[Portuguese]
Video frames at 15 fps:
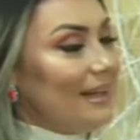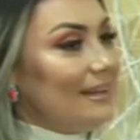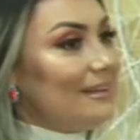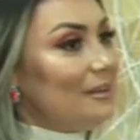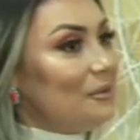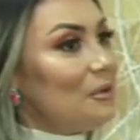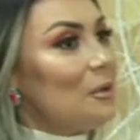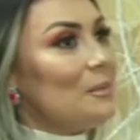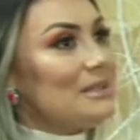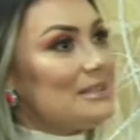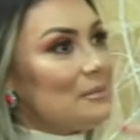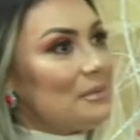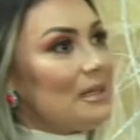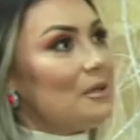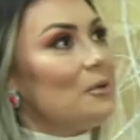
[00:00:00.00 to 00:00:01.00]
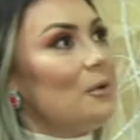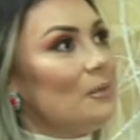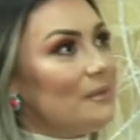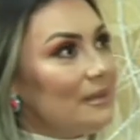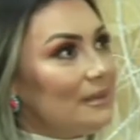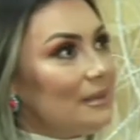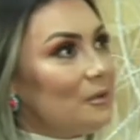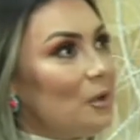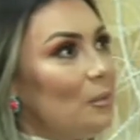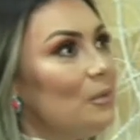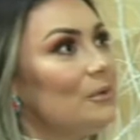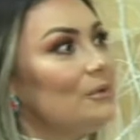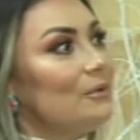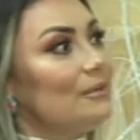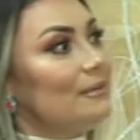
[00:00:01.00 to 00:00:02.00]
Então, eu comecei a me dar conta que como
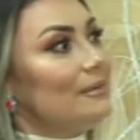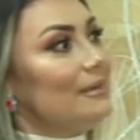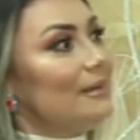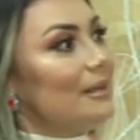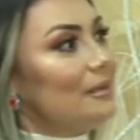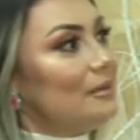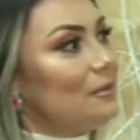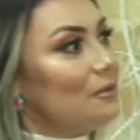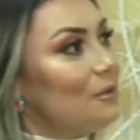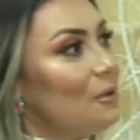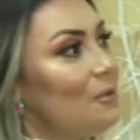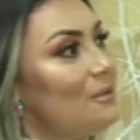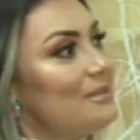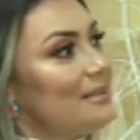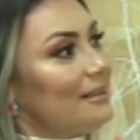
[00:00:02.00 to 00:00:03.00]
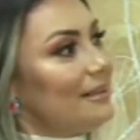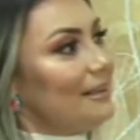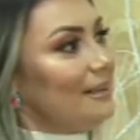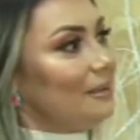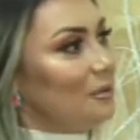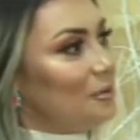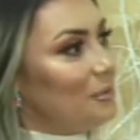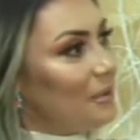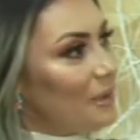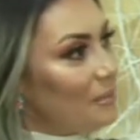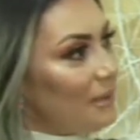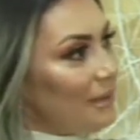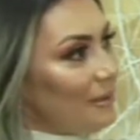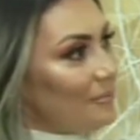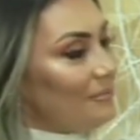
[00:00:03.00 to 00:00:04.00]
eu, eu trouxe aquilo para
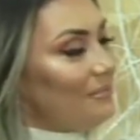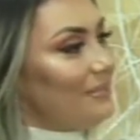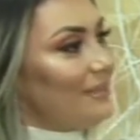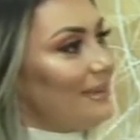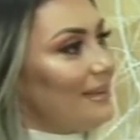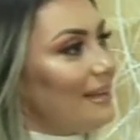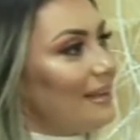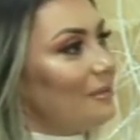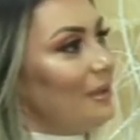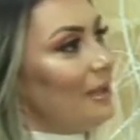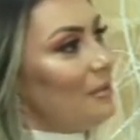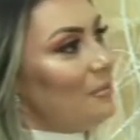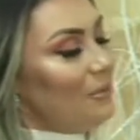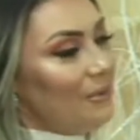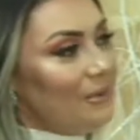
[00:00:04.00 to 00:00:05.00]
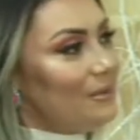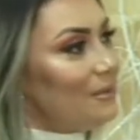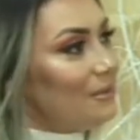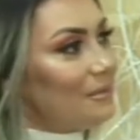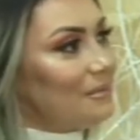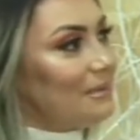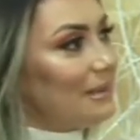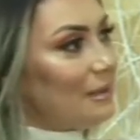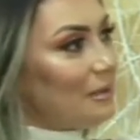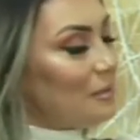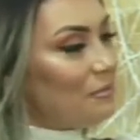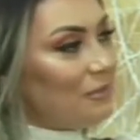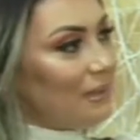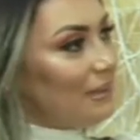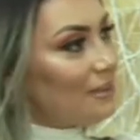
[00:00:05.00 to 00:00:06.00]
mim, que aquilo era muito,
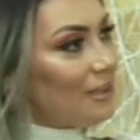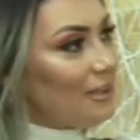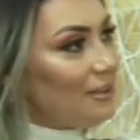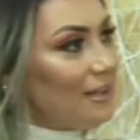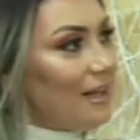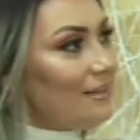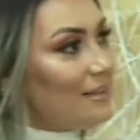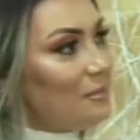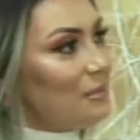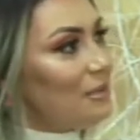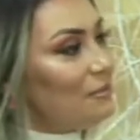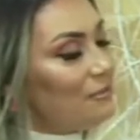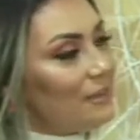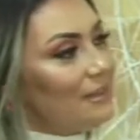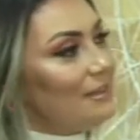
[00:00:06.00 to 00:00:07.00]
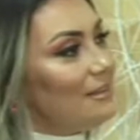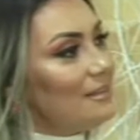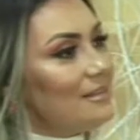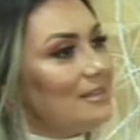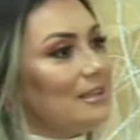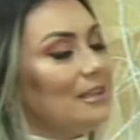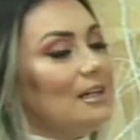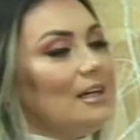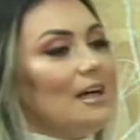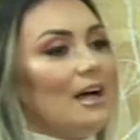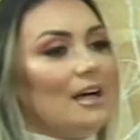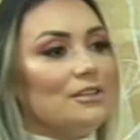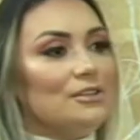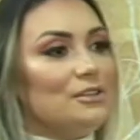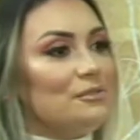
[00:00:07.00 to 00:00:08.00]
vinha já direto da minha infância.
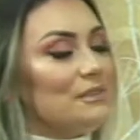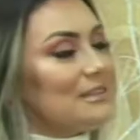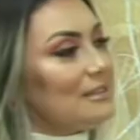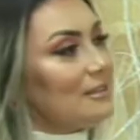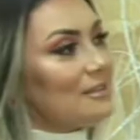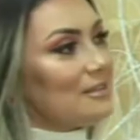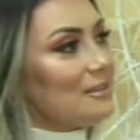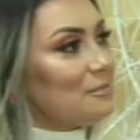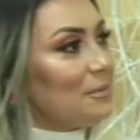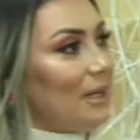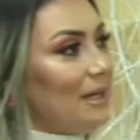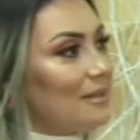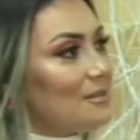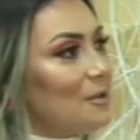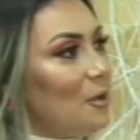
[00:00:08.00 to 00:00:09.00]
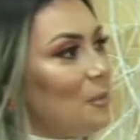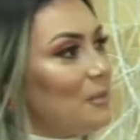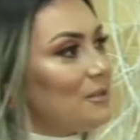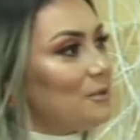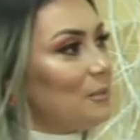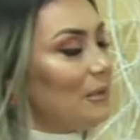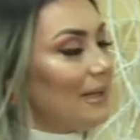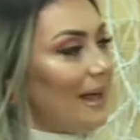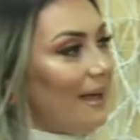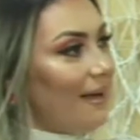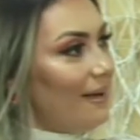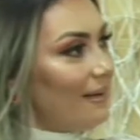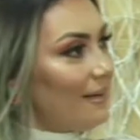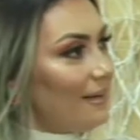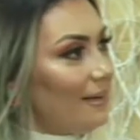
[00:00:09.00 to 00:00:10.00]
A gente fazia as, as roupas de
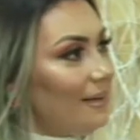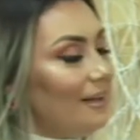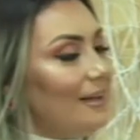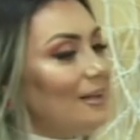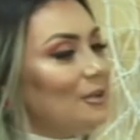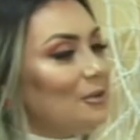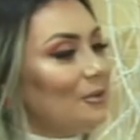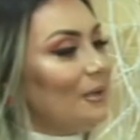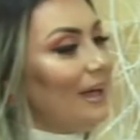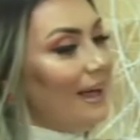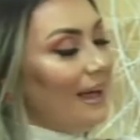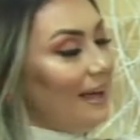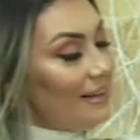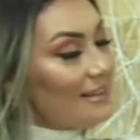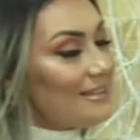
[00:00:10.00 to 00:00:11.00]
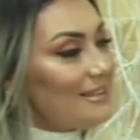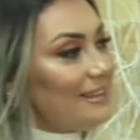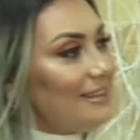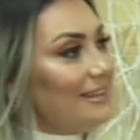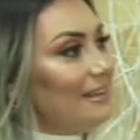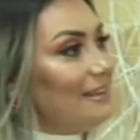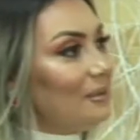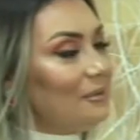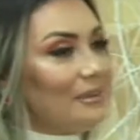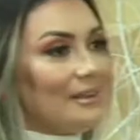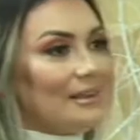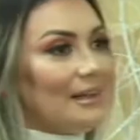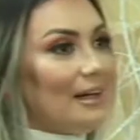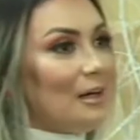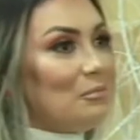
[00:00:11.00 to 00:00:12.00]
boneca, tudo. Era assim, então
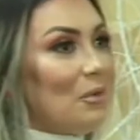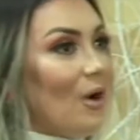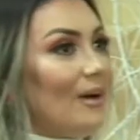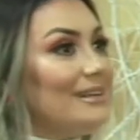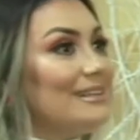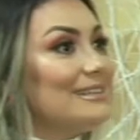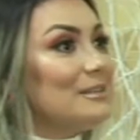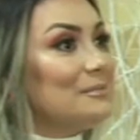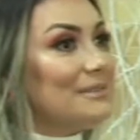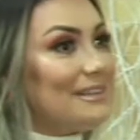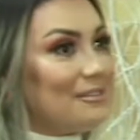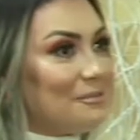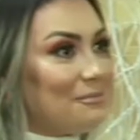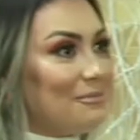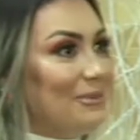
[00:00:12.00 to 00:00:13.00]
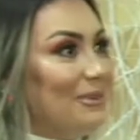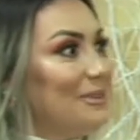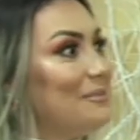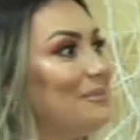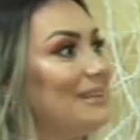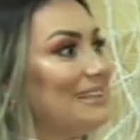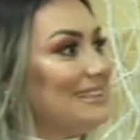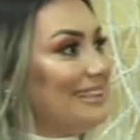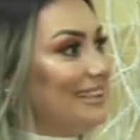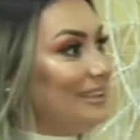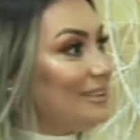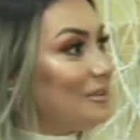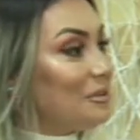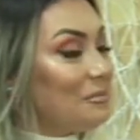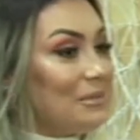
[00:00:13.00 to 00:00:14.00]
a, a, moda sempre teve muito
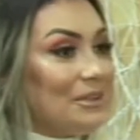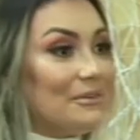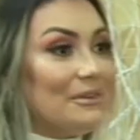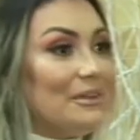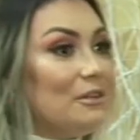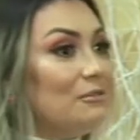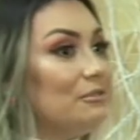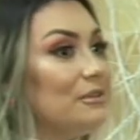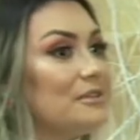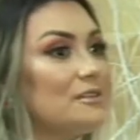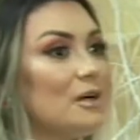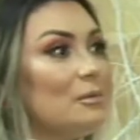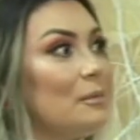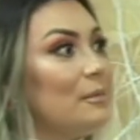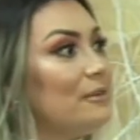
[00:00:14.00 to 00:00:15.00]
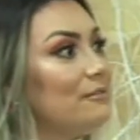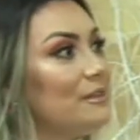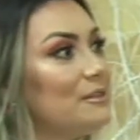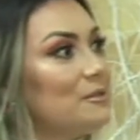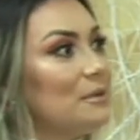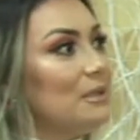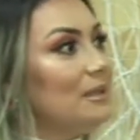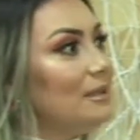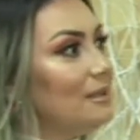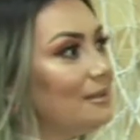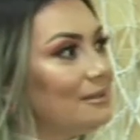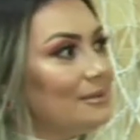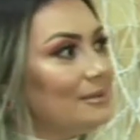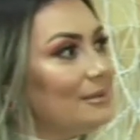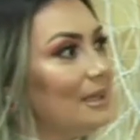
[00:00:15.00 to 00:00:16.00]
presente comigo e eu fui só me
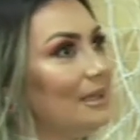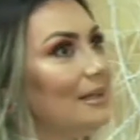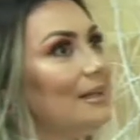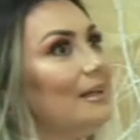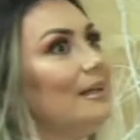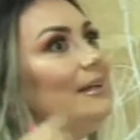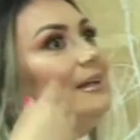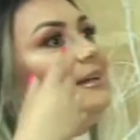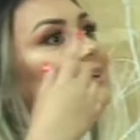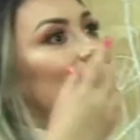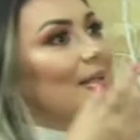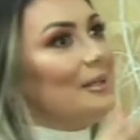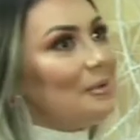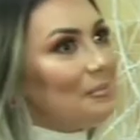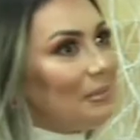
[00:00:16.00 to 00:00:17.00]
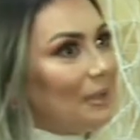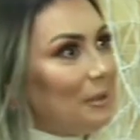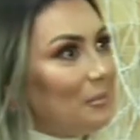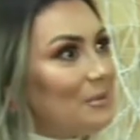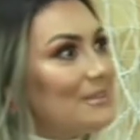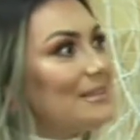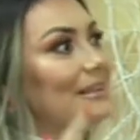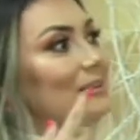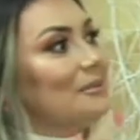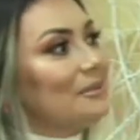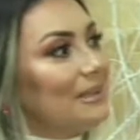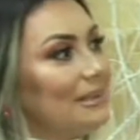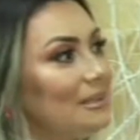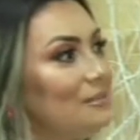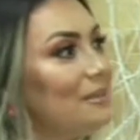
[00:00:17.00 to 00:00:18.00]
aperfeiçoando e, e buscando
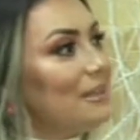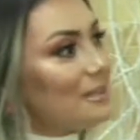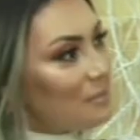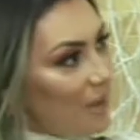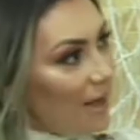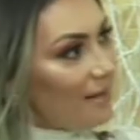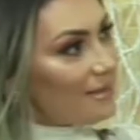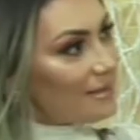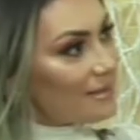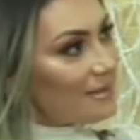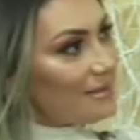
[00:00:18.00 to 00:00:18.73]
cada vez mais.